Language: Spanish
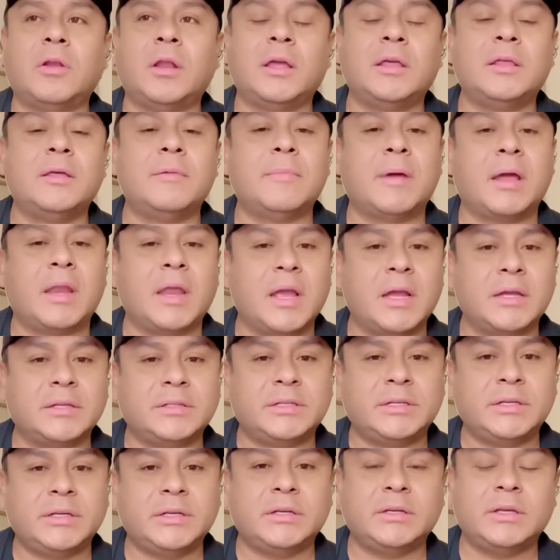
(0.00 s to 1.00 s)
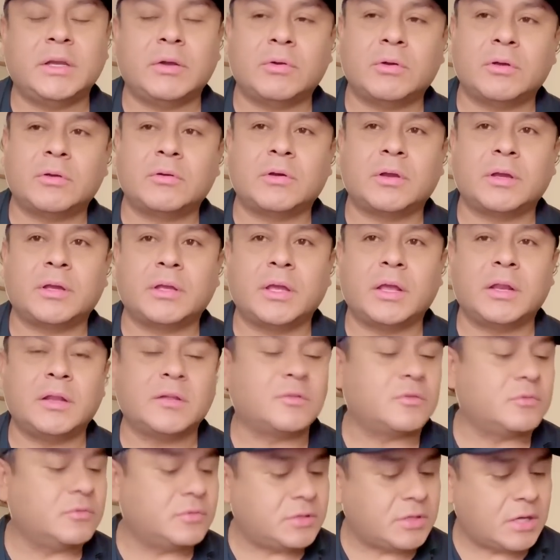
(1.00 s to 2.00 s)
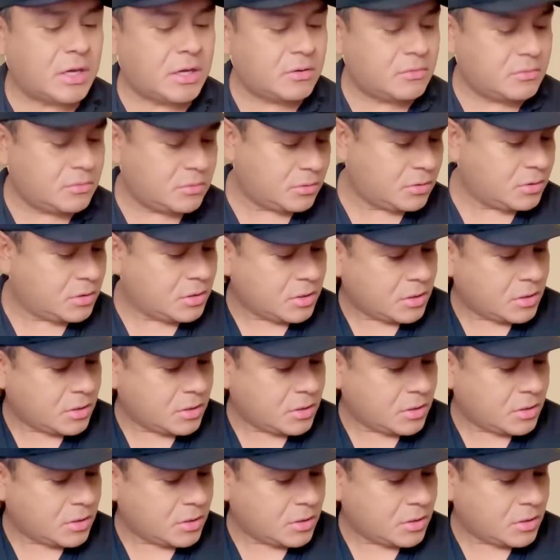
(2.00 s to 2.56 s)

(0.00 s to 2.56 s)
ahí de mariachi y yo creo que ya la escucharon,